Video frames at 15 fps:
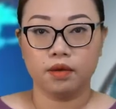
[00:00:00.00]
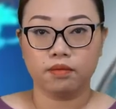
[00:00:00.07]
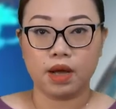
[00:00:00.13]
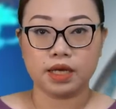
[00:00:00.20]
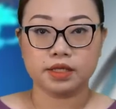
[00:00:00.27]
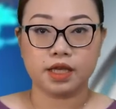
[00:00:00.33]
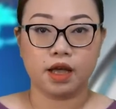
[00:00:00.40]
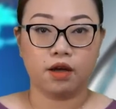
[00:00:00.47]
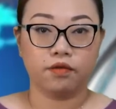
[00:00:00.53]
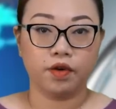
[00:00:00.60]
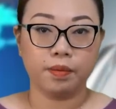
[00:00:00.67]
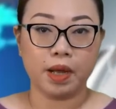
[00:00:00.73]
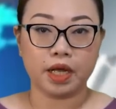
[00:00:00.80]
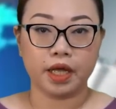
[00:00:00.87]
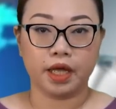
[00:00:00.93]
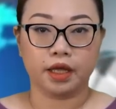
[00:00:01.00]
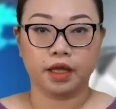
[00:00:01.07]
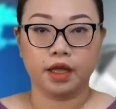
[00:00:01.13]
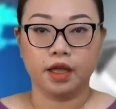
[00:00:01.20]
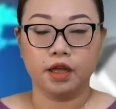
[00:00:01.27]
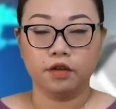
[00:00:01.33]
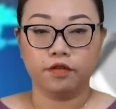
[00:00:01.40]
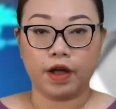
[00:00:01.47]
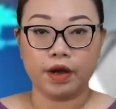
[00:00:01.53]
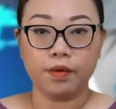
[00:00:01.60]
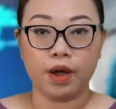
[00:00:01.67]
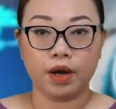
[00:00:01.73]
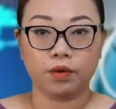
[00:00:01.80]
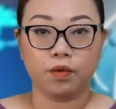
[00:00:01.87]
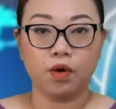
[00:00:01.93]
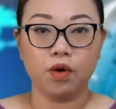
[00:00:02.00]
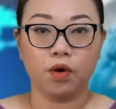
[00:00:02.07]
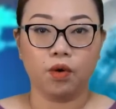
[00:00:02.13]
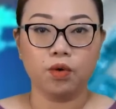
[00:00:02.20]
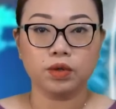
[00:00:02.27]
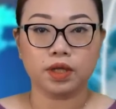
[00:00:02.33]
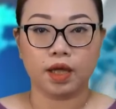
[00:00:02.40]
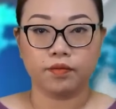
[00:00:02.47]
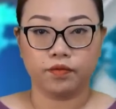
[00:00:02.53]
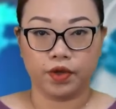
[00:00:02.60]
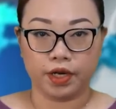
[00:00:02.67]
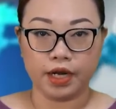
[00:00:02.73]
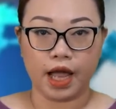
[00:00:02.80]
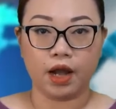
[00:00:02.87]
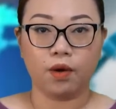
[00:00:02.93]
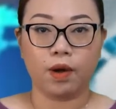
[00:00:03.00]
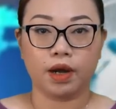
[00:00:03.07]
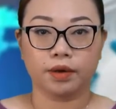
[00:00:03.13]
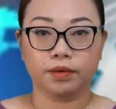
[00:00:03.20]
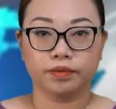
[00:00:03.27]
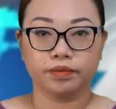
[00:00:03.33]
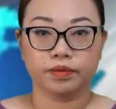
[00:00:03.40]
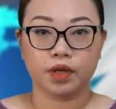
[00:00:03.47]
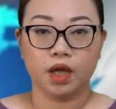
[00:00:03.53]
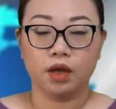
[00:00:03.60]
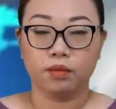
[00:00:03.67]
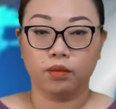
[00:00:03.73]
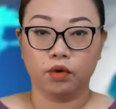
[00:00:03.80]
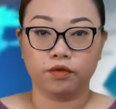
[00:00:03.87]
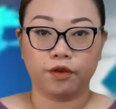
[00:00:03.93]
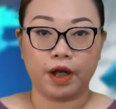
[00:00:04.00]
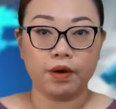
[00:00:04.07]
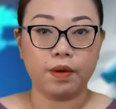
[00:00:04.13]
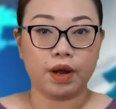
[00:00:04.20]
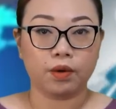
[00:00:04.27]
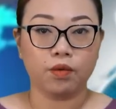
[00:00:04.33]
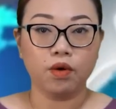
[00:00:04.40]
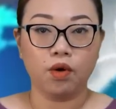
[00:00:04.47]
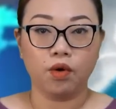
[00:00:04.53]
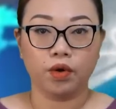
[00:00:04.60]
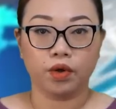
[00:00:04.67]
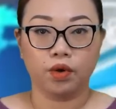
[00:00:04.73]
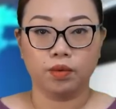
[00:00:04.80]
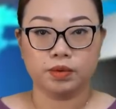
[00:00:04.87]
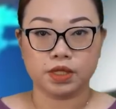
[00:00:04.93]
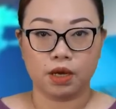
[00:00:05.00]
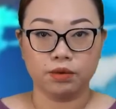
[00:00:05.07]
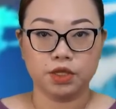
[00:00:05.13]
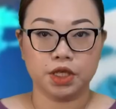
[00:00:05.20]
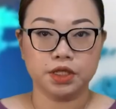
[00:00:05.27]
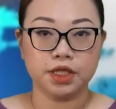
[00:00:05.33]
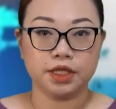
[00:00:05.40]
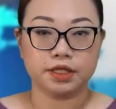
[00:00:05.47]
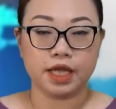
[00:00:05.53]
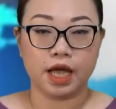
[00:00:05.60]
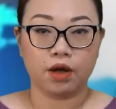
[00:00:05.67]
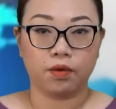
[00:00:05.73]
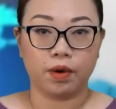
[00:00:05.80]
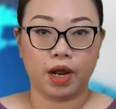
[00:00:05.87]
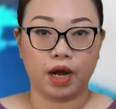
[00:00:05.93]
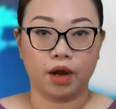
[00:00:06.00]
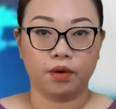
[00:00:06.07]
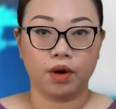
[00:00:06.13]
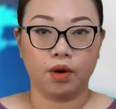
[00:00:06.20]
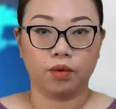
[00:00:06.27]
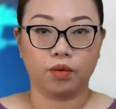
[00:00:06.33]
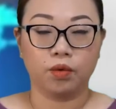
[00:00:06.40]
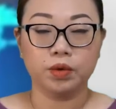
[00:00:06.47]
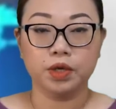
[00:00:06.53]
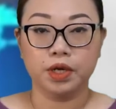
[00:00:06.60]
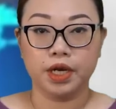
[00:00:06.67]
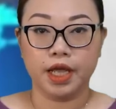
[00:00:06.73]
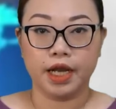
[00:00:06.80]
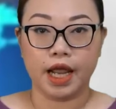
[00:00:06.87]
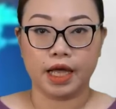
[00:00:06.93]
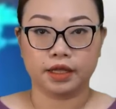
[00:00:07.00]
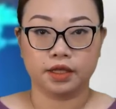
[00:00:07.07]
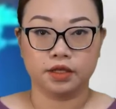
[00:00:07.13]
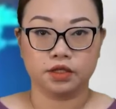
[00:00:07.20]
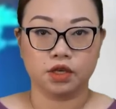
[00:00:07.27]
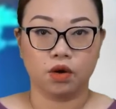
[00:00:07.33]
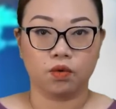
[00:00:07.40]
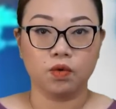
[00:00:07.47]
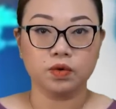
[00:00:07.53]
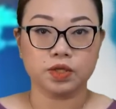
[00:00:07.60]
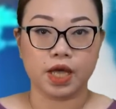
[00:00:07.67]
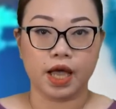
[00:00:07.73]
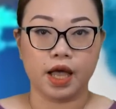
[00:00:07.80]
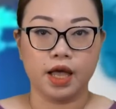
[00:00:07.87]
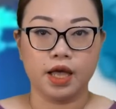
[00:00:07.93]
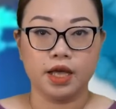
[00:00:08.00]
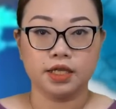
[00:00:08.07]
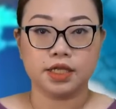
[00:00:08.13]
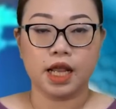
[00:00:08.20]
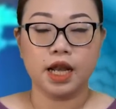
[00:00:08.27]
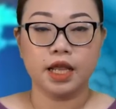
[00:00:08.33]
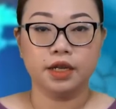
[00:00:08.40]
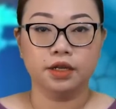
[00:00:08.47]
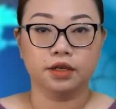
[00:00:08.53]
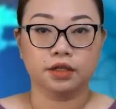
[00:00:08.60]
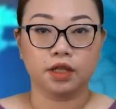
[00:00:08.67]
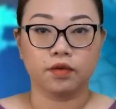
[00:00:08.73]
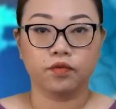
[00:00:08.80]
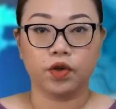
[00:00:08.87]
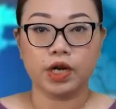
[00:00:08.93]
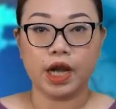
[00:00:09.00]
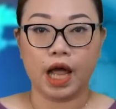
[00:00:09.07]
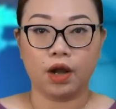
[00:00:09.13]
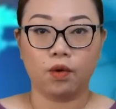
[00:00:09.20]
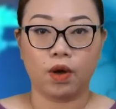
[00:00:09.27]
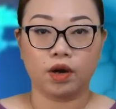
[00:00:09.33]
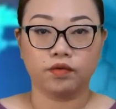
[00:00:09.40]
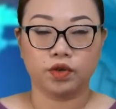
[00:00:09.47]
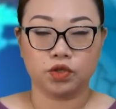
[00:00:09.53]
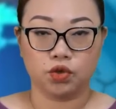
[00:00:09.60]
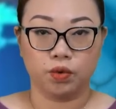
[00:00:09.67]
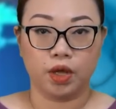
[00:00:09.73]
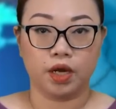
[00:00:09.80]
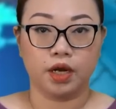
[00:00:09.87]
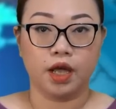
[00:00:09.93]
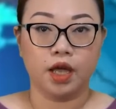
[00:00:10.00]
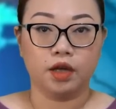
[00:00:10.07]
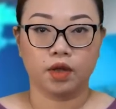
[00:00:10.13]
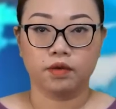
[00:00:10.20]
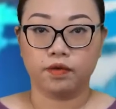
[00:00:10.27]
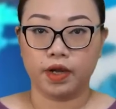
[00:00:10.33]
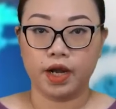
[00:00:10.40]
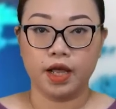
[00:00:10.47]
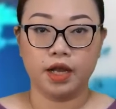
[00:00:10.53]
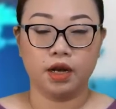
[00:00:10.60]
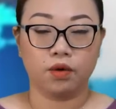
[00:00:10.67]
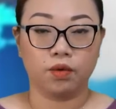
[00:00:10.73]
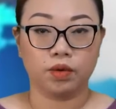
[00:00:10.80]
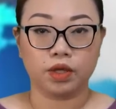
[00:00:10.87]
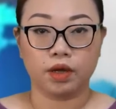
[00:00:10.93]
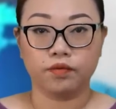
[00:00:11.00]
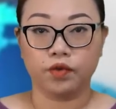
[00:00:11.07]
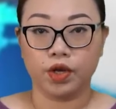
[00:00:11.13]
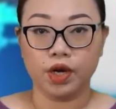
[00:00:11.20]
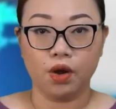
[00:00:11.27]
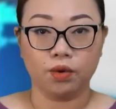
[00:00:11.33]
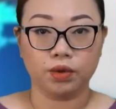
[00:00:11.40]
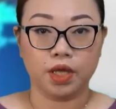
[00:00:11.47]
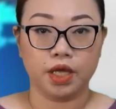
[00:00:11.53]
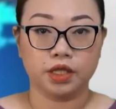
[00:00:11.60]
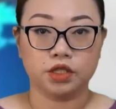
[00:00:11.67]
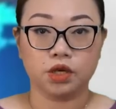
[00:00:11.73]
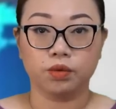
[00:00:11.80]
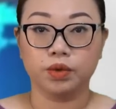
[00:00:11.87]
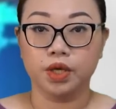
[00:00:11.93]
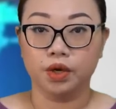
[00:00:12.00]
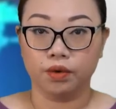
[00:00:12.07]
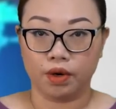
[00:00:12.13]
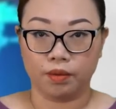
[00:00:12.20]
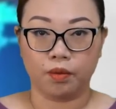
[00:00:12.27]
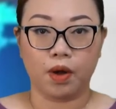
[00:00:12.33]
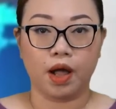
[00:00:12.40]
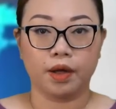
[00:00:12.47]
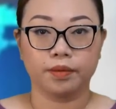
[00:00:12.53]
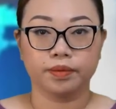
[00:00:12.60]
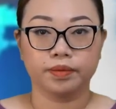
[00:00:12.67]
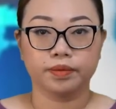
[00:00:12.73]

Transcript: Bang giao với Bắc Kinh, phái đoàn Quốc hội Úc thăm viếng Đài Loan. Một phái đoàn quốc hội gồm 6 chính trị gia của Đảng Lao động cũng như Liên đảng Tự do Quốc gia sẽ lên đường thăm viếng Đài Loan vào Chủ nhật và đây là cuộc thăm viếng đầu tiên trong nhiều năm qua.